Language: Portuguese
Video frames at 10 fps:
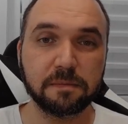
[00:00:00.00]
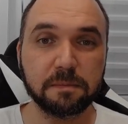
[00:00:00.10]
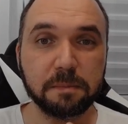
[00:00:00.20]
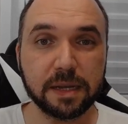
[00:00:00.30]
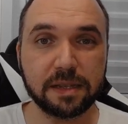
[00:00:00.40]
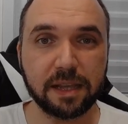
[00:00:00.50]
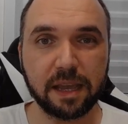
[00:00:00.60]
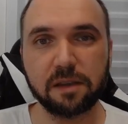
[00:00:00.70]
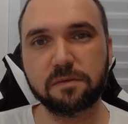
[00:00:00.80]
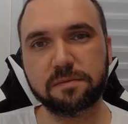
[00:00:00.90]

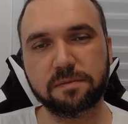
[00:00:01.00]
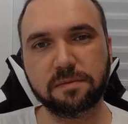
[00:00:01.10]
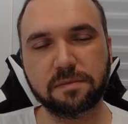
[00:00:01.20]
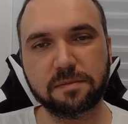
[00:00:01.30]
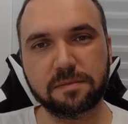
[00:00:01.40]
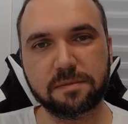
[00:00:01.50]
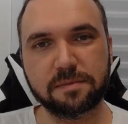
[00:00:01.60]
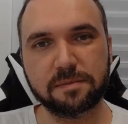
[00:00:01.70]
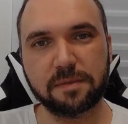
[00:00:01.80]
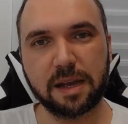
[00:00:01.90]
Mantenham
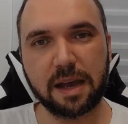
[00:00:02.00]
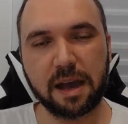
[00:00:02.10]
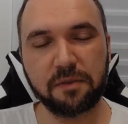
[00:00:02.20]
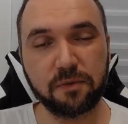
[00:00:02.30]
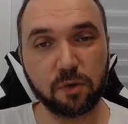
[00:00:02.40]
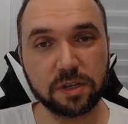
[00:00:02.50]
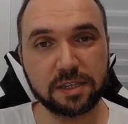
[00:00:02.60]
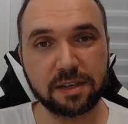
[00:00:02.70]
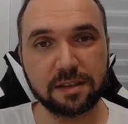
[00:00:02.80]
a força,